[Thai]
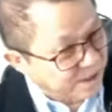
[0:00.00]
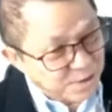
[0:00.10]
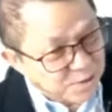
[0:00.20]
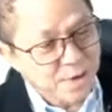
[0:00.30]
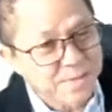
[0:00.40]
แคล
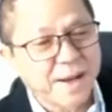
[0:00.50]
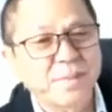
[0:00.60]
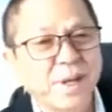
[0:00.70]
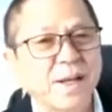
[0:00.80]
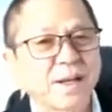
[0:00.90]
นเชื้อเพ
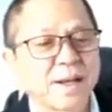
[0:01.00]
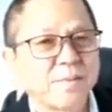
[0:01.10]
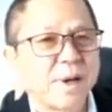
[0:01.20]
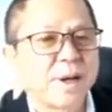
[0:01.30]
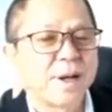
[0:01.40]
ลิง
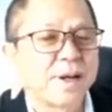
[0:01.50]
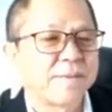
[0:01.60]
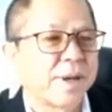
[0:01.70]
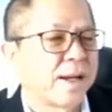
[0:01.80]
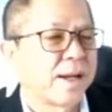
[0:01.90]
ขา
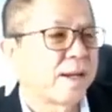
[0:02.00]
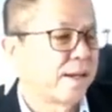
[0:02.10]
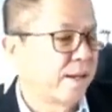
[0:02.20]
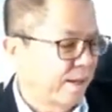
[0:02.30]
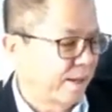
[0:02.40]
ดแคลนไฟ
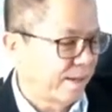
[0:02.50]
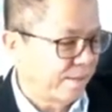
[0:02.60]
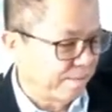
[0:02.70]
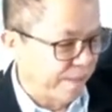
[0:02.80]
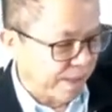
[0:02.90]
ฟ้า
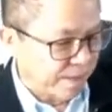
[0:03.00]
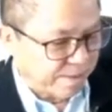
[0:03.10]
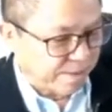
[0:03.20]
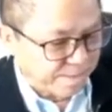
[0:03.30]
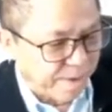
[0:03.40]
นา
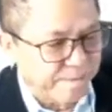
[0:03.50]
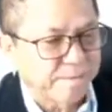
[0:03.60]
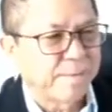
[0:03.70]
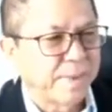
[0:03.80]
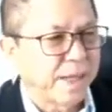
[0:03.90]
น
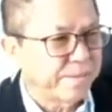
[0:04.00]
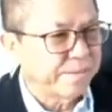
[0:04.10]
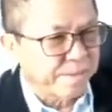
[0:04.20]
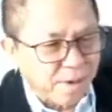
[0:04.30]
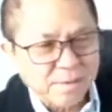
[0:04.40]
หลายเดือน
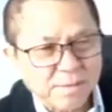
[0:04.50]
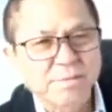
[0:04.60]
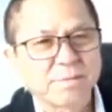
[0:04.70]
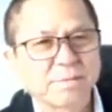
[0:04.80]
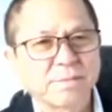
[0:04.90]

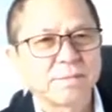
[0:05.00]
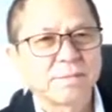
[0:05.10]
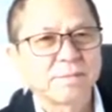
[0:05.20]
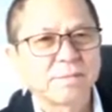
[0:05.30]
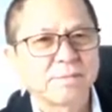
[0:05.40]

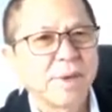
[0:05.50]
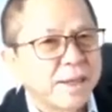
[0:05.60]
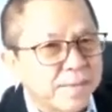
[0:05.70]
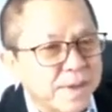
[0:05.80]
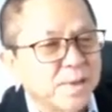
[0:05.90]
ลำบากกั
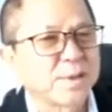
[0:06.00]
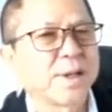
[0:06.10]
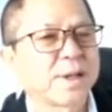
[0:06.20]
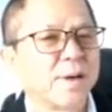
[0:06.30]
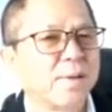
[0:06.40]
นทั้งประเทศ
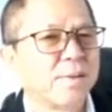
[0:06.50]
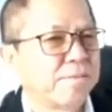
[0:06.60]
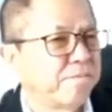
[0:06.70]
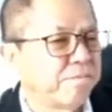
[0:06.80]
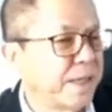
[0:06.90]
ครับ
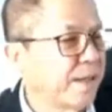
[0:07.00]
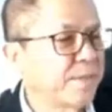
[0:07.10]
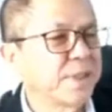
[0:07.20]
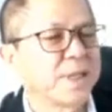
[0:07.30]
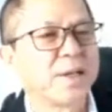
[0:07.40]
ผมถึงบ
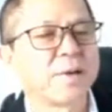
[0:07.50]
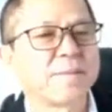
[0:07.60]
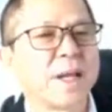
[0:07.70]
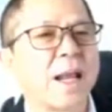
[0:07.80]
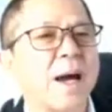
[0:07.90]
อก
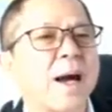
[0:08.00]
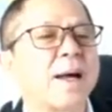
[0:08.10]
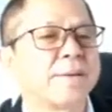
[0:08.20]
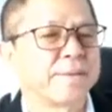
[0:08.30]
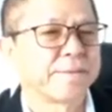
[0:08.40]
บาง
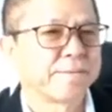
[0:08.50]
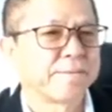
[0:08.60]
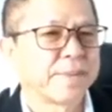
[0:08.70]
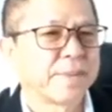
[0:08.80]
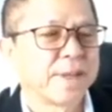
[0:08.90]
คนที่กำลัง